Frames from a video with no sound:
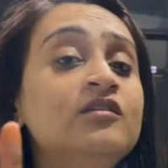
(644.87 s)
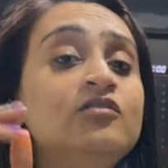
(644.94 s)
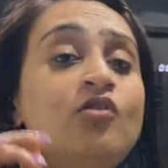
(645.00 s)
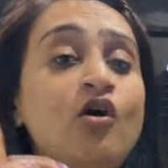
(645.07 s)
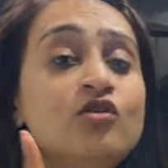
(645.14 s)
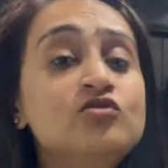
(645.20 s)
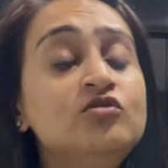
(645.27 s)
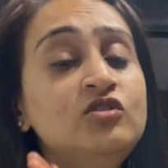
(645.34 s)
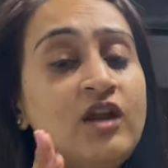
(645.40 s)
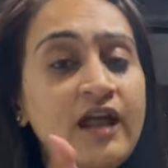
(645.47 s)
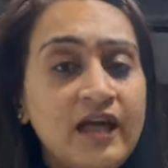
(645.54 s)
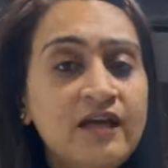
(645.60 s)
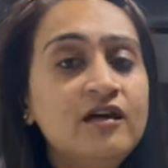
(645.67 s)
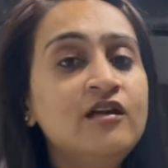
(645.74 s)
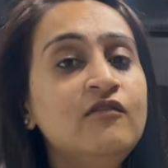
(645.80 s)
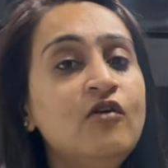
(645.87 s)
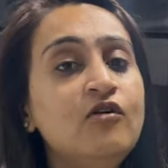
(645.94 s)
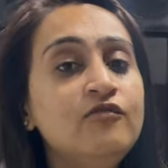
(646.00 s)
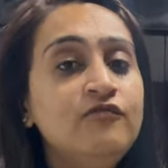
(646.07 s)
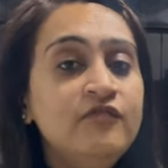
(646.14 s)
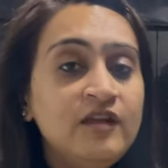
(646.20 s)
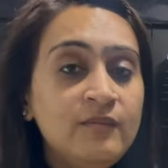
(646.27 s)
डॉग्स को ट्राई करवाओ
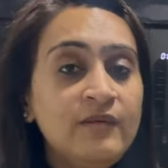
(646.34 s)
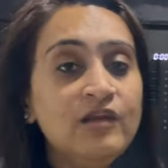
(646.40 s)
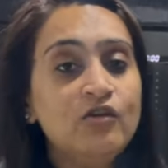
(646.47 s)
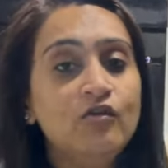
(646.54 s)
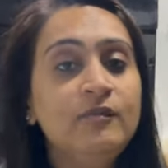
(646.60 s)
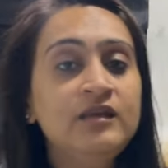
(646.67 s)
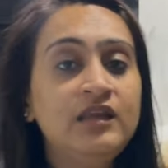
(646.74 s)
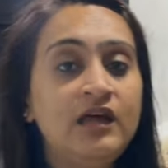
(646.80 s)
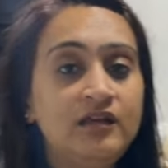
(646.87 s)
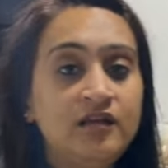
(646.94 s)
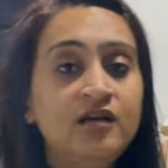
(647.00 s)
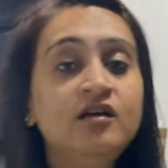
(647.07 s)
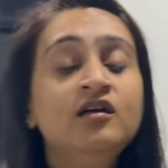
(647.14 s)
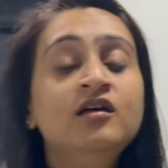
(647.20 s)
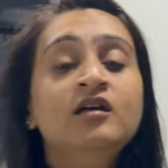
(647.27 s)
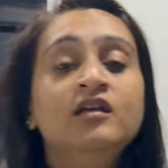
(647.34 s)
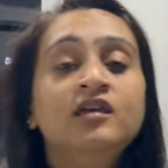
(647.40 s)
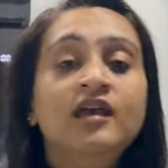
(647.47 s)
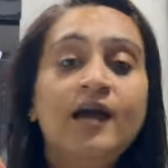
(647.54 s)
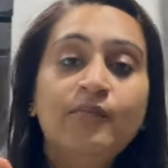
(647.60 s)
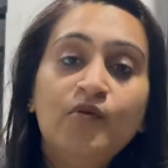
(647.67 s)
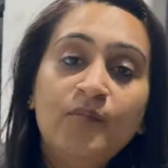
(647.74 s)
फिर मेरे को बताना कि
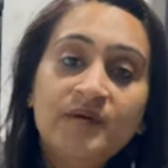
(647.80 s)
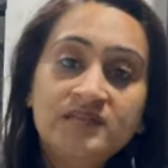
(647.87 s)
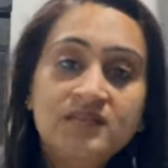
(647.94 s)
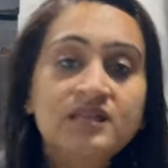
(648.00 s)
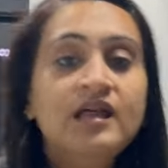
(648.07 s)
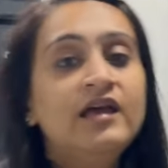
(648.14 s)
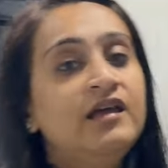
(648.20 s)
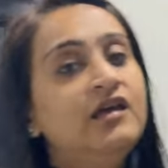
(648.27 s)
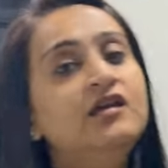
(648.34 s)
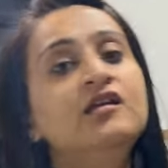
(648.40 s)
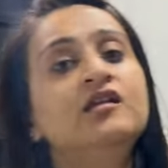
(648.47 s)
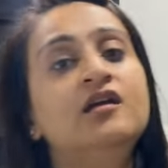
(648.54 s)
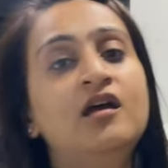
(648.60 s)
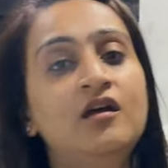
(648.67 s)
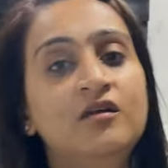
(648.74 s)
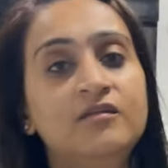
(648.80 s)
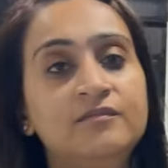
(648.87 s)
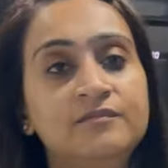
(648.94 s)
आपको पसंद आया कि नहीं आया